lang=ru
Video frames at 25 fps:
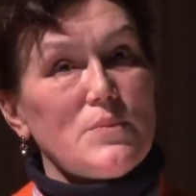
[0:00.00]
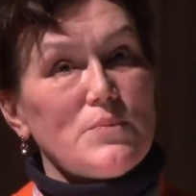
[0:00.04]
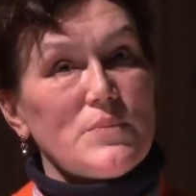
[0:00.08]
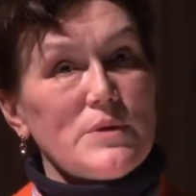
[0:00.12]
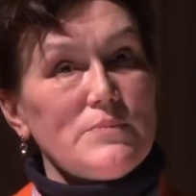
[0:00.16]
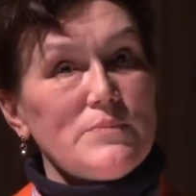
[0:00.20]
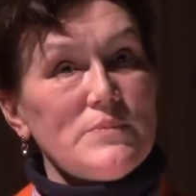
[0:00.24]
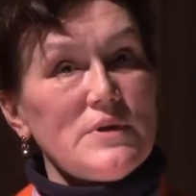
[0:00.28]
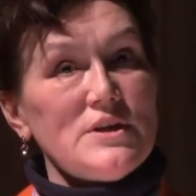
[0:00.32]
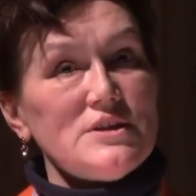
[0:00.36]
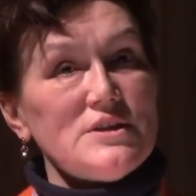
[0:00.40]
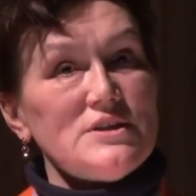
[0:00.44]

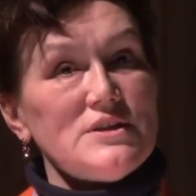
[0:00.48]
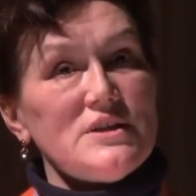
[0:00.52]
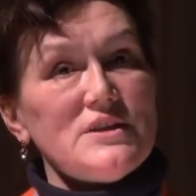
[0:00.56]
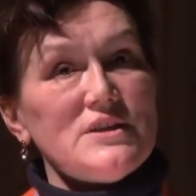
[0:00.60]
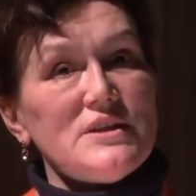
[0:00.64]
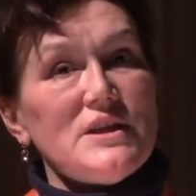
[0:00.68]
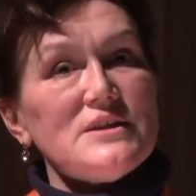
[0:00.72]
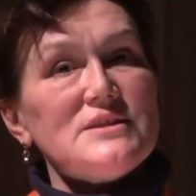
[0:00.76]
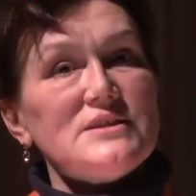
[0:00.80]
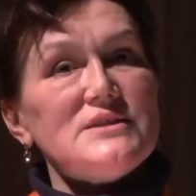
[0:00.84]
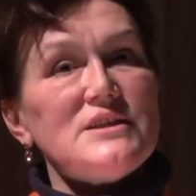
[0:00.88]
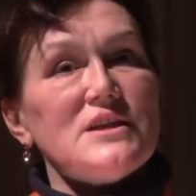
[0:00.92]
Понимаете,
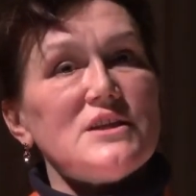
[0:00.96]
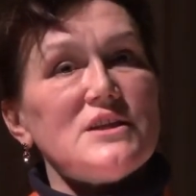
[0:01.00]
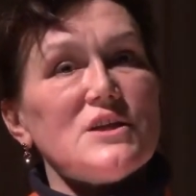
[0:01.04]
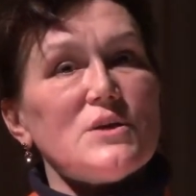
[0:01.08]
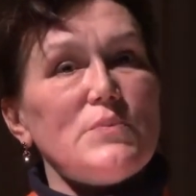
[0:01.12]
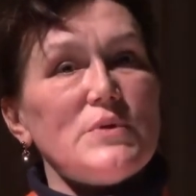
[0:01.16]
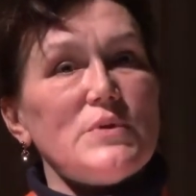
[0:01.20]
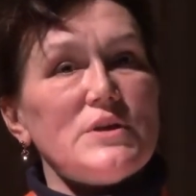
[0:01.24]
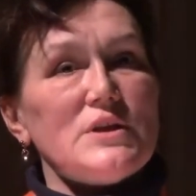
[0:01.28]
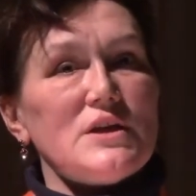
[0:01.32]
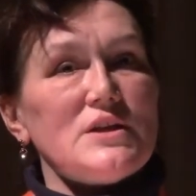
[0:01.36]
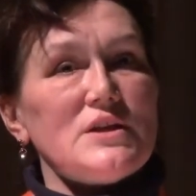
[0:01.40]

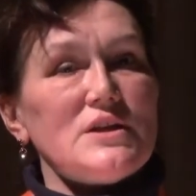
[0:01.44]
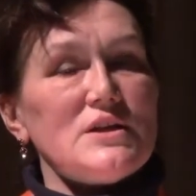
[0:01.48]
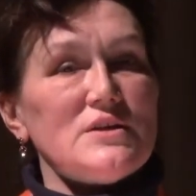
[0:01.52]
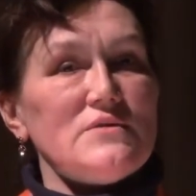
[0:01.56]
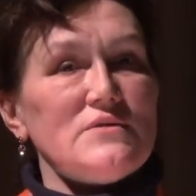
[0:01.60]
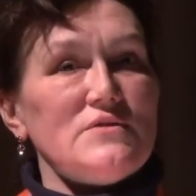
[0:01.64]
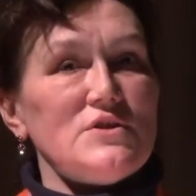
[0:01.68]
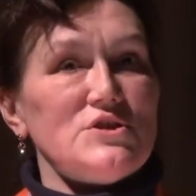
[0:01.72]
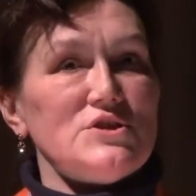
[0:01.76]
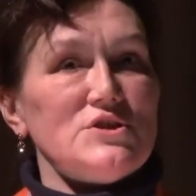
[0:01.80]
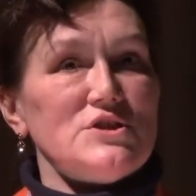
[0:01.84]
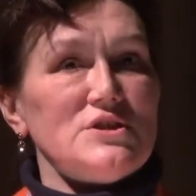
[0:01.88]
недостаток
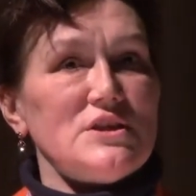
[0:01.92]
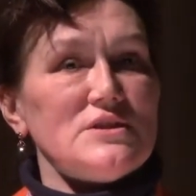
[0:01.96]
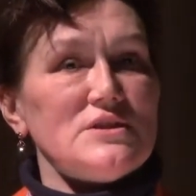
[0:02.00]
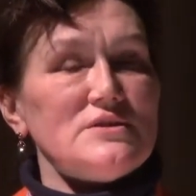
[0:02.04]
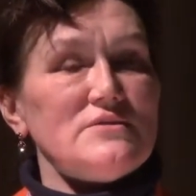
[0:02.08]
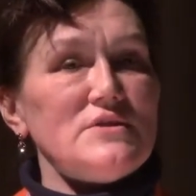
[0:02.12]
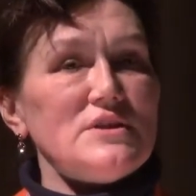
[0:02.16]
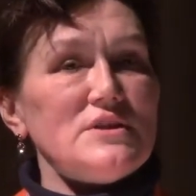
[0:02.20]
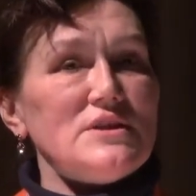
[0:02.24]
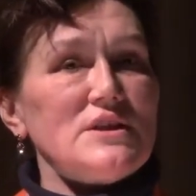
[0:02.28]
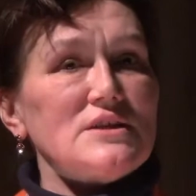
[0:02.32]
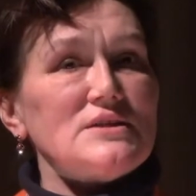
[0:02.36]
питательных
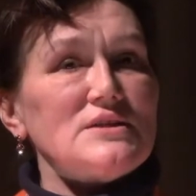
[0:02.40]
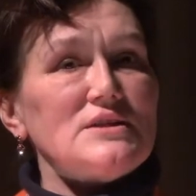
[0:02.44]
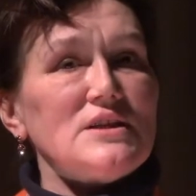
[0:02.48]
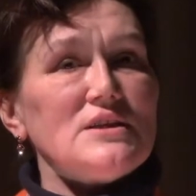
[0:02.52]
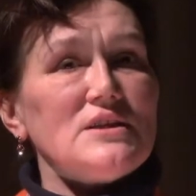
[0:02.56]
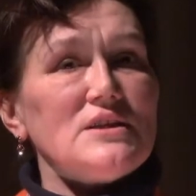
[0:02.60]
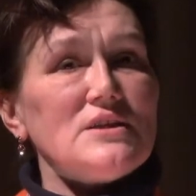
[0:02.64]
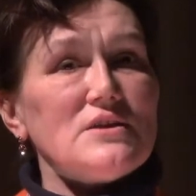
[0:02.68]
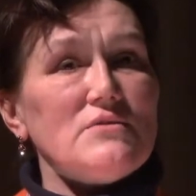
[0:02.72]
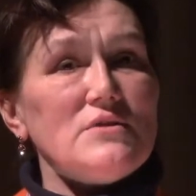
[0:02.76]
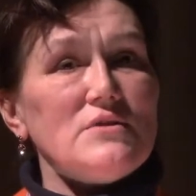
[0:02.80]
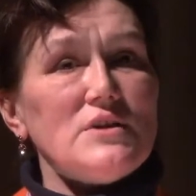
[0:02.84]
веществ,
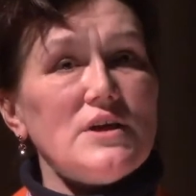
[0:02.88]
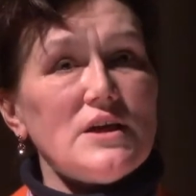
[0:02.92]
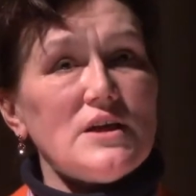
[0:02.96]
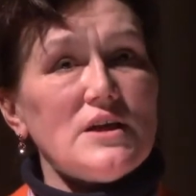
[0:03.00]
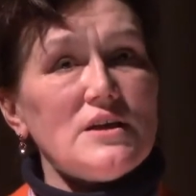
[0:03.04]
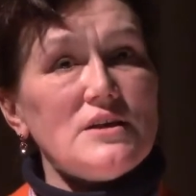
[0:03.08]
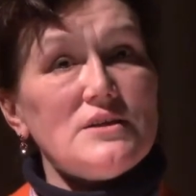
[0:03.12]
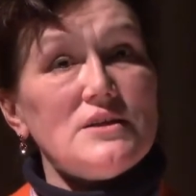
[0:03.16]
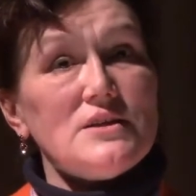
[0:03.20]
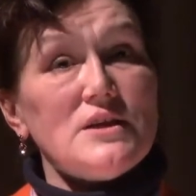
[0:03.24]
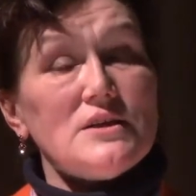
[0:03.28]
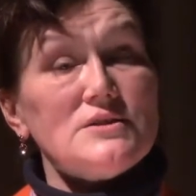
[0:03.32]
недостаток
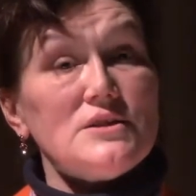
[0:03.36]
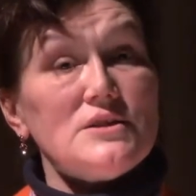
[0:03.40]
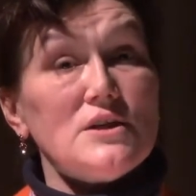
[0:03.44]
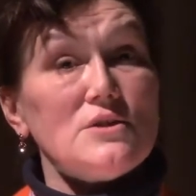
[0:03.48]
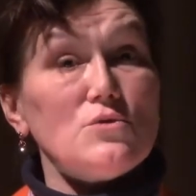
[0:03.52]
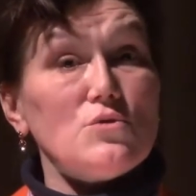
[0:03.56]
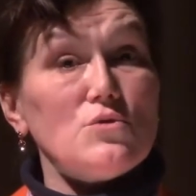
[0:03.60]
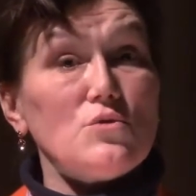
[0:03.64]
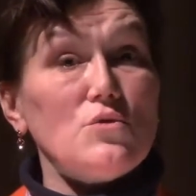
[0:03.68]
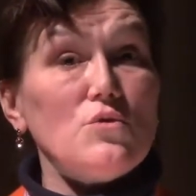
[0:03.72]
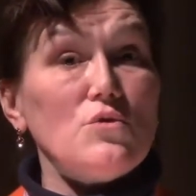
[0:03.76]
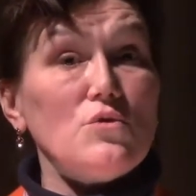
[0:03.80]
влаги,
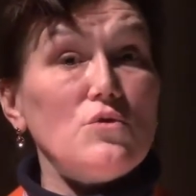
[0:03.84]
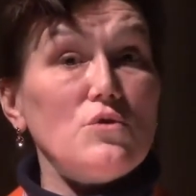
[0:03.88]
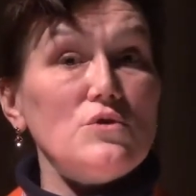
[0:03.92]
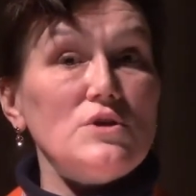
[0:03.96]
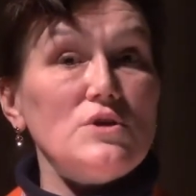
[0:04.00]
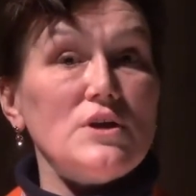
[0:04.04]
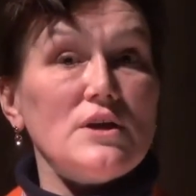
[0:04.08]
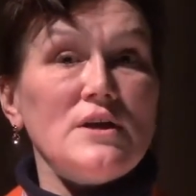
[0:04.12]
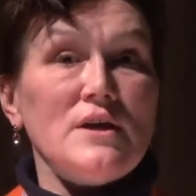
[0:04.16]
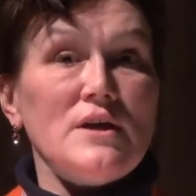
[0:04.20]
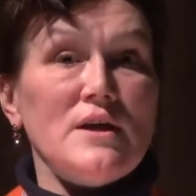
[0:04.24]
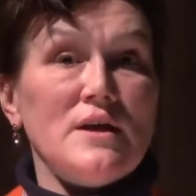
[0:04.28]
недостаток
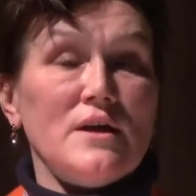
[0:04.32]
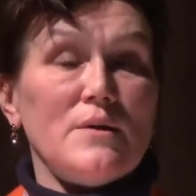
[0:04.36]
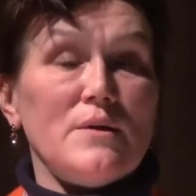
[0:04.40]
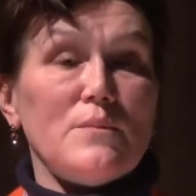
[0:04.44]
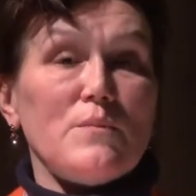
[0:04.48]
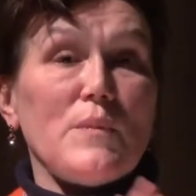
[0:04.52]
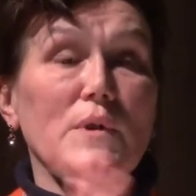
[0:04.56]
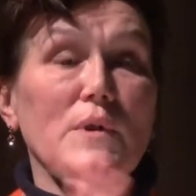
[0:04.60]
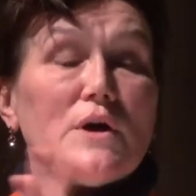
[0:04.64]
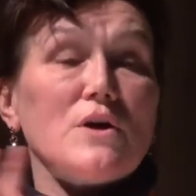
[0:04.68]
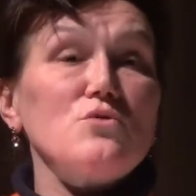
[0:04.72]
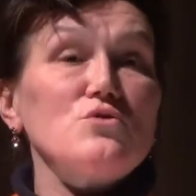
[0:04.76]
ухода
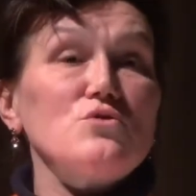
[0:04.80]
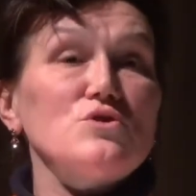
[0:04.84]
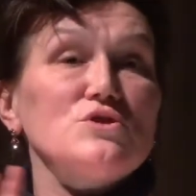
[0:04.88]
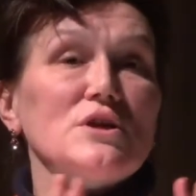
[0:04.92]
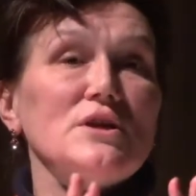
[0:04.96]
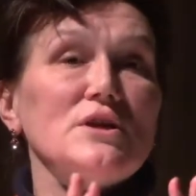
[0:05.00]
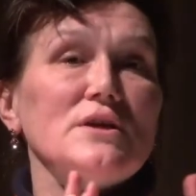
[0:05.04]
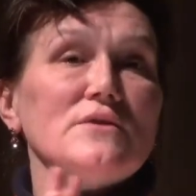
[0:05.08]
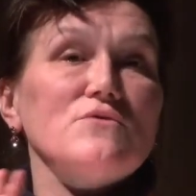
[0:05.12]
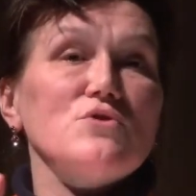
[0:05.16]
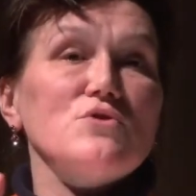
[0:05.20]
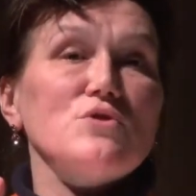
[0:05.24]

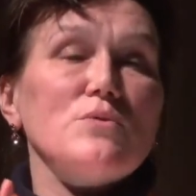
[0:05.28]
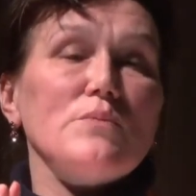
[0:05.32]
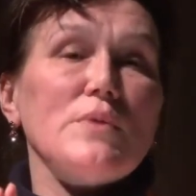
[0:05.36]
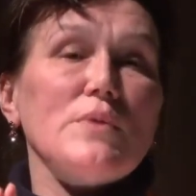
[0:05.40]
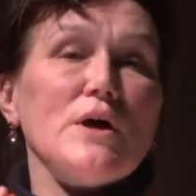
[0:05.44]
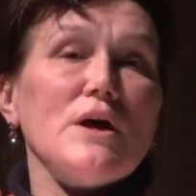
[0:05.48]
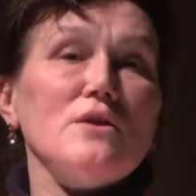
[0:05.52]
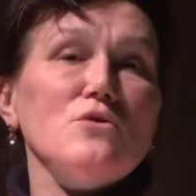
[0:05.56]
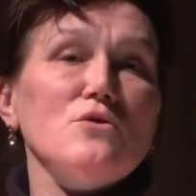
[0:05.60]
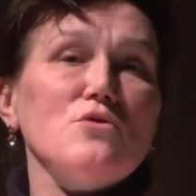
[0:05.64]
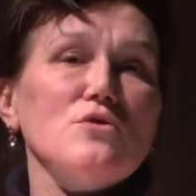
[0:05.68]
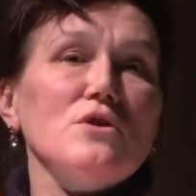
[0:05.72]
нарушили вот
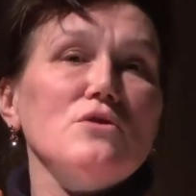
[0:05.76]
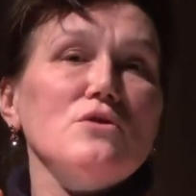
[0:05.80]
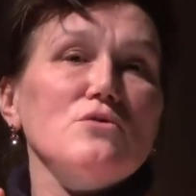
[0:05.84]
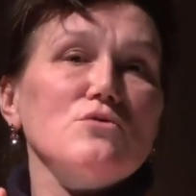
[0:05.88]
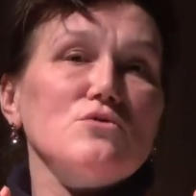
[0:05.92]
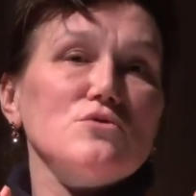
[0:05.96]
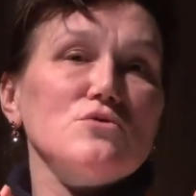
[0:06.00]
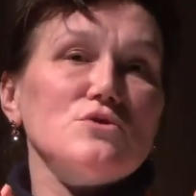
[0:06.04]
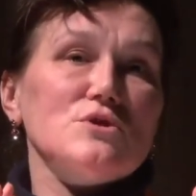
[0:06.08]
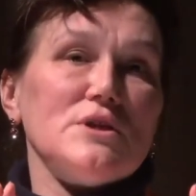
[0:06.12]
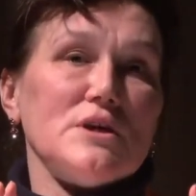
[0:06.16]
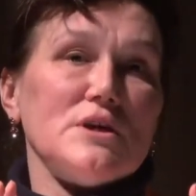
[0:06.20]
биологию
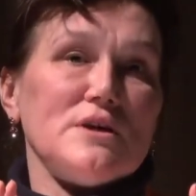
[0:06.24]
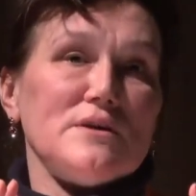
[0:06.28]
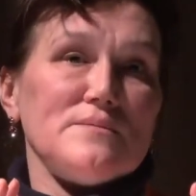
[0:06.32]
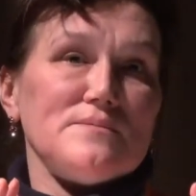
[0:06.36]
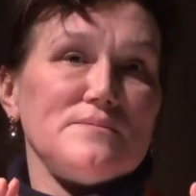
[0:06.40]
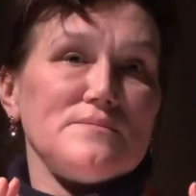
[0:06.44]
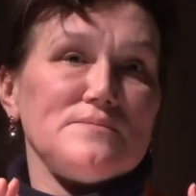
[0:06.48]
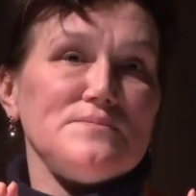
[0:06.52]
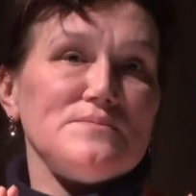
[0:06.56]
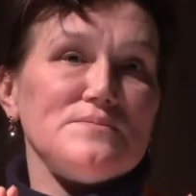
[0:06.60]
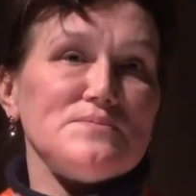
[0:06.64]
куста.